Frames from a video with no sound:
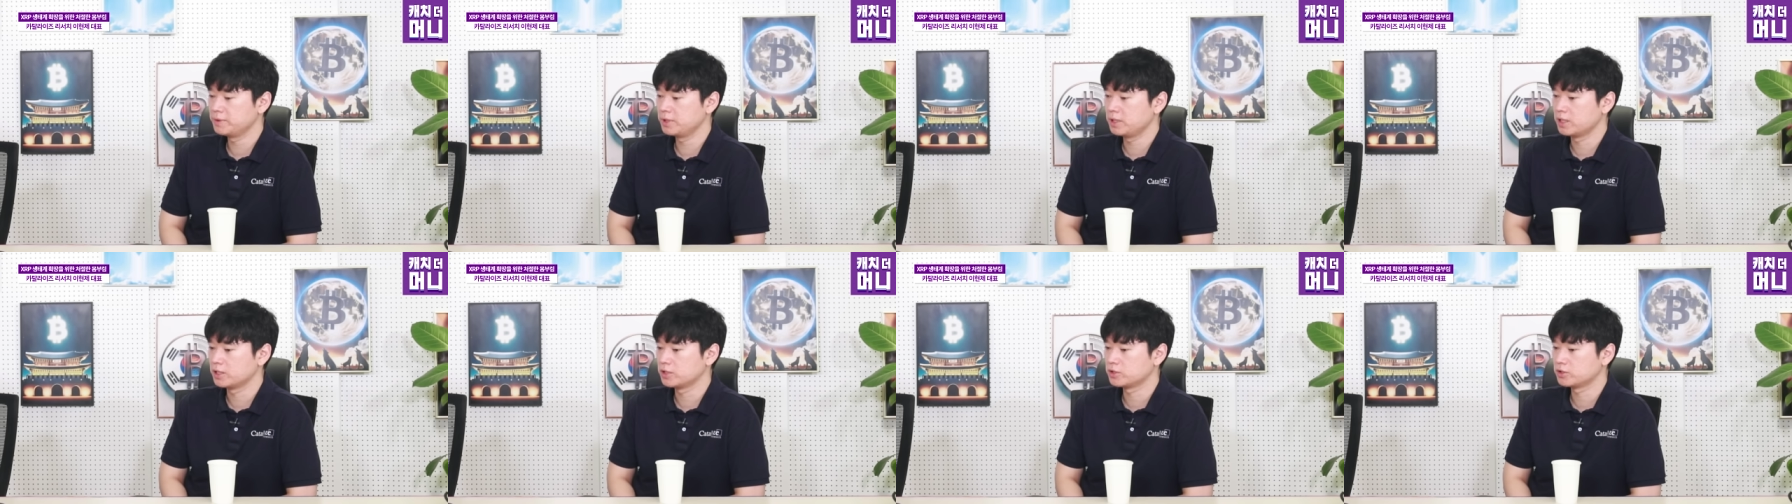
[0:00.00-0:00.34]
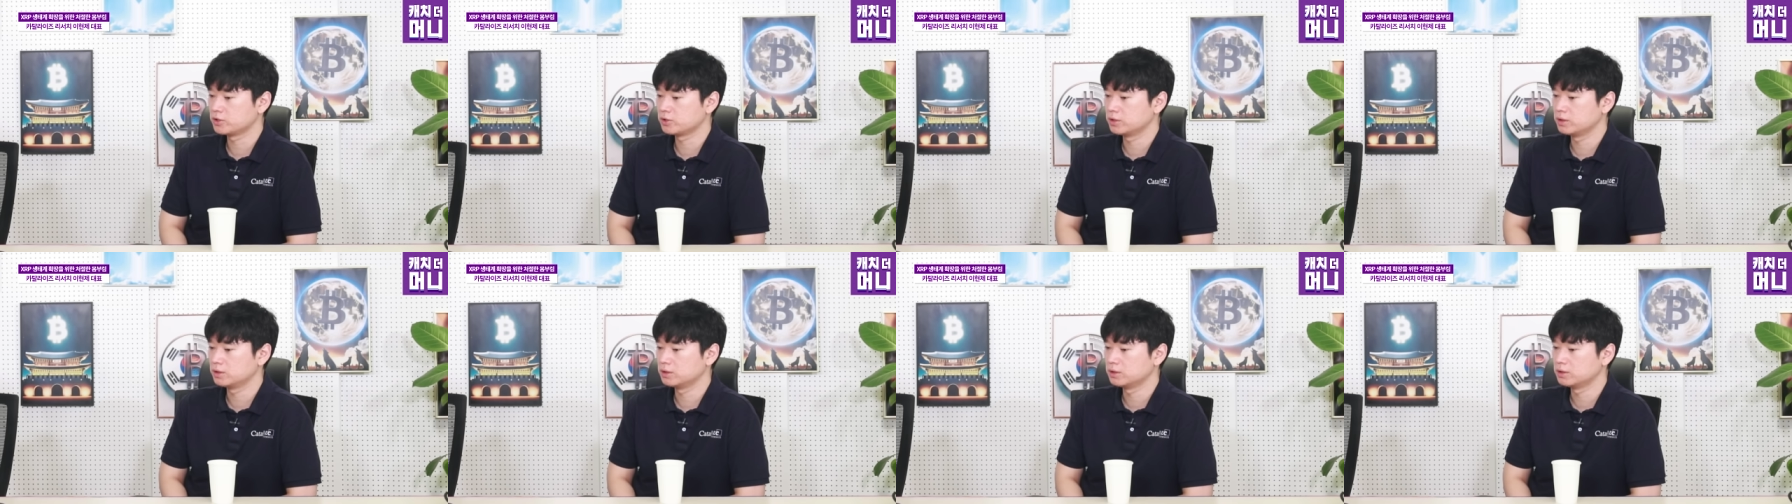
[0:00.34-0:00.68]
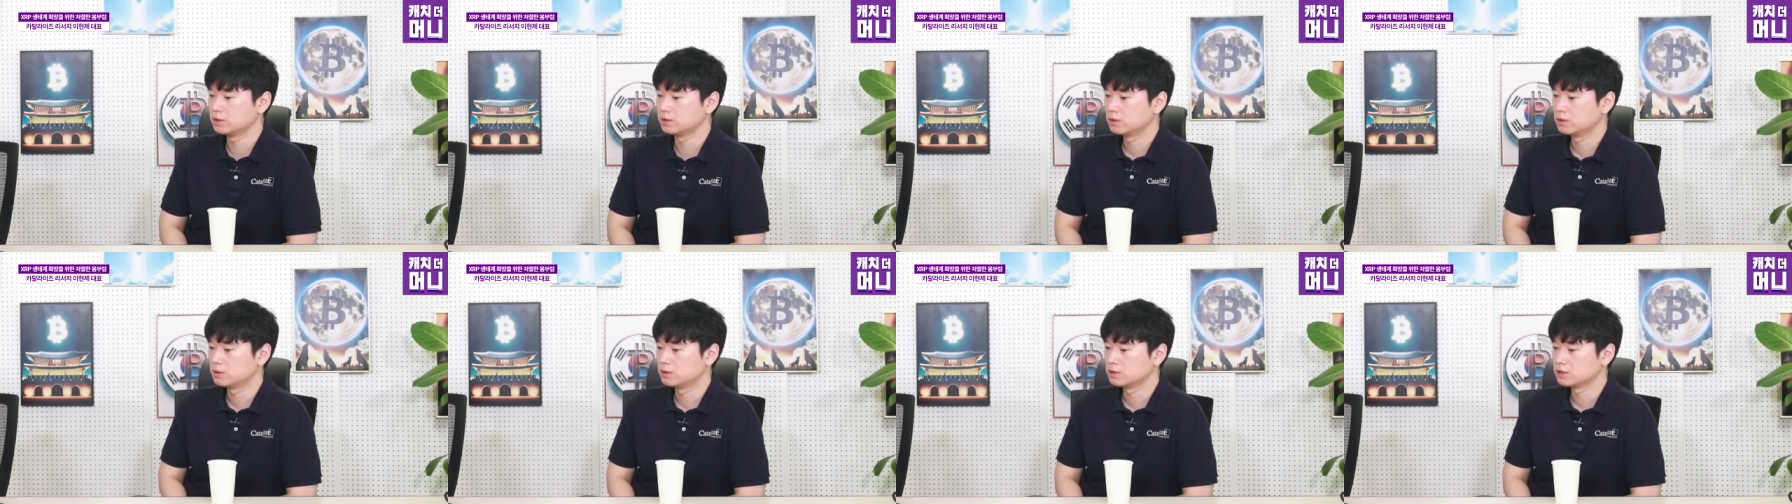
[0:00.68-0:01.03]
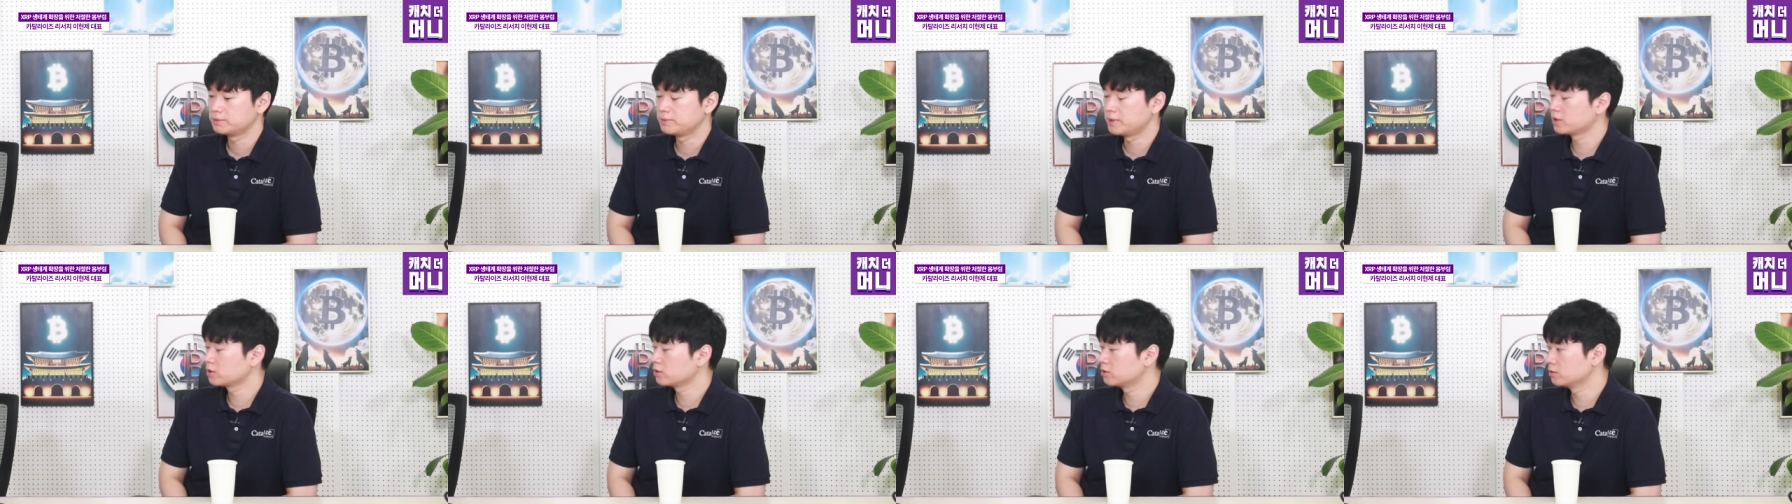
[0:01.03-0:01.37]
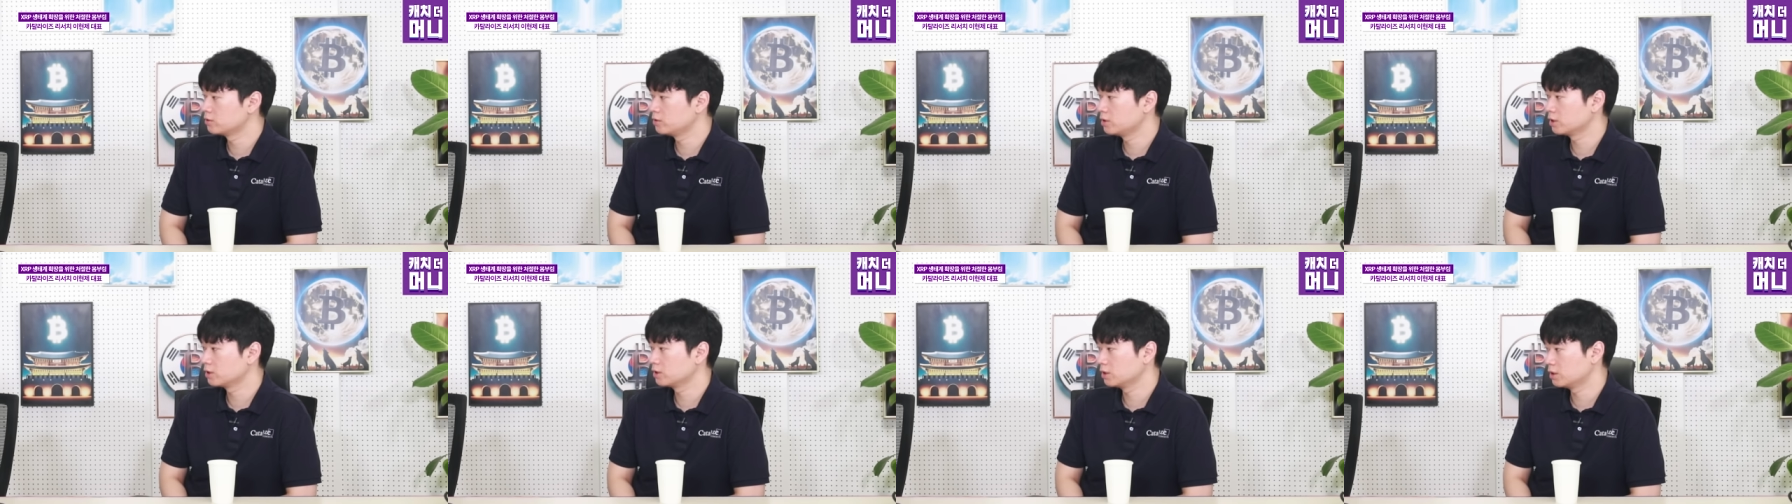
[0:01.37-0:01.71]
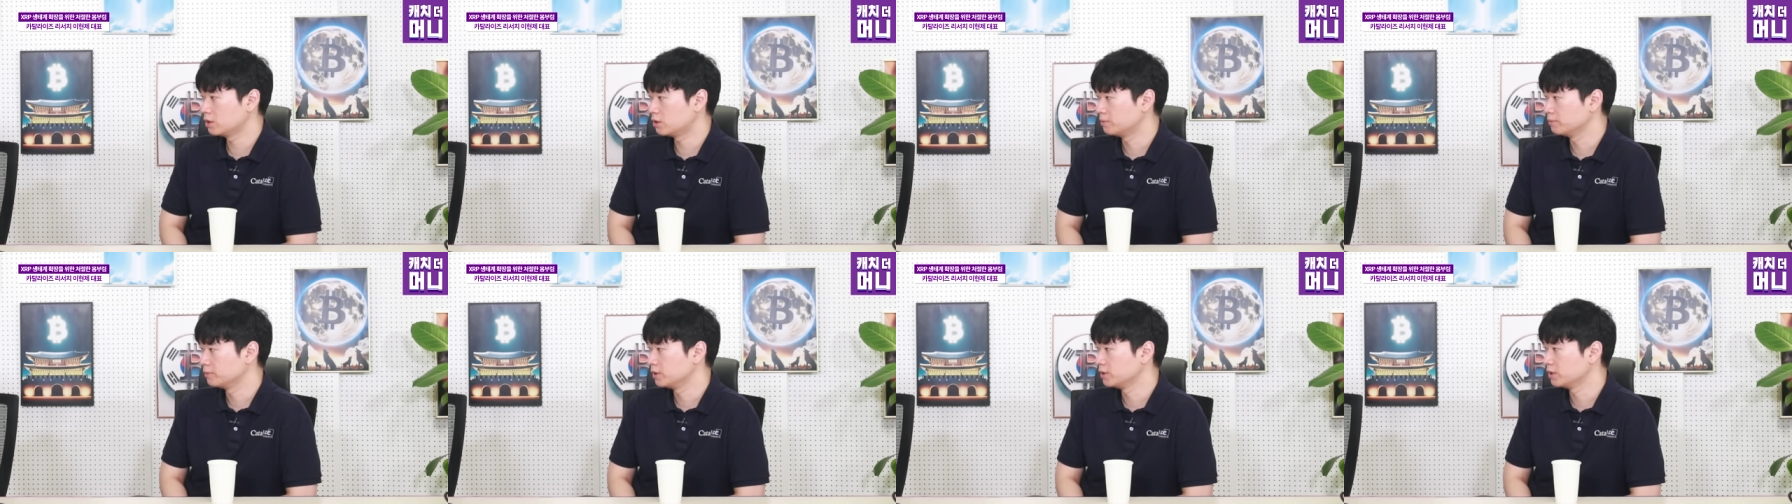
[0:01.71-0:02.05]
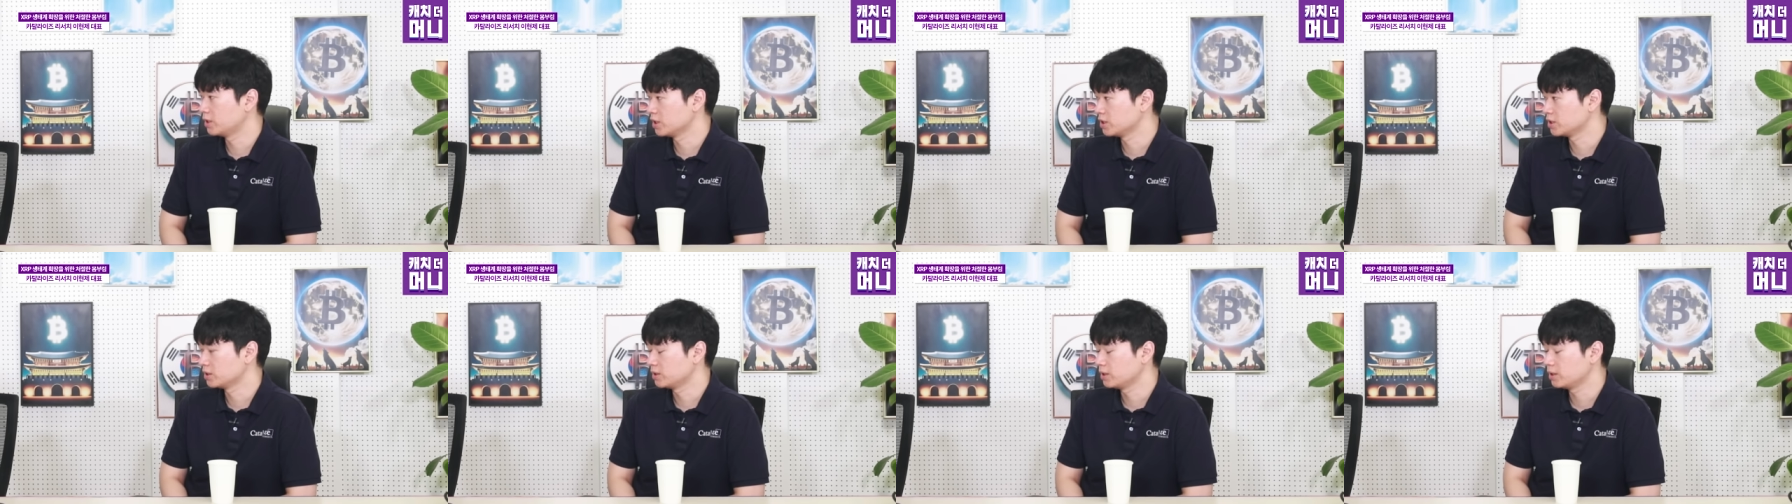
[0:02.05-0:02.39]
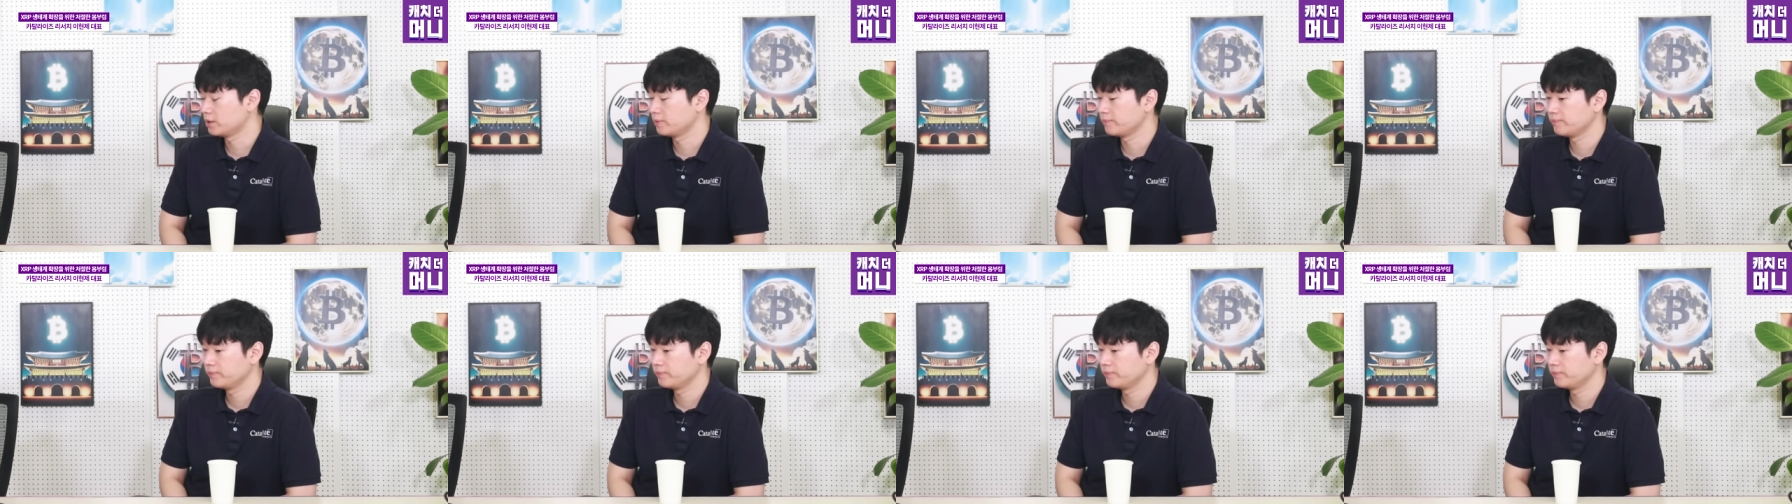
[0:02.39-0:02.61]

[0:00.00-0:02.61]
레저에는 스마트 컨트랙트가 없는 대신에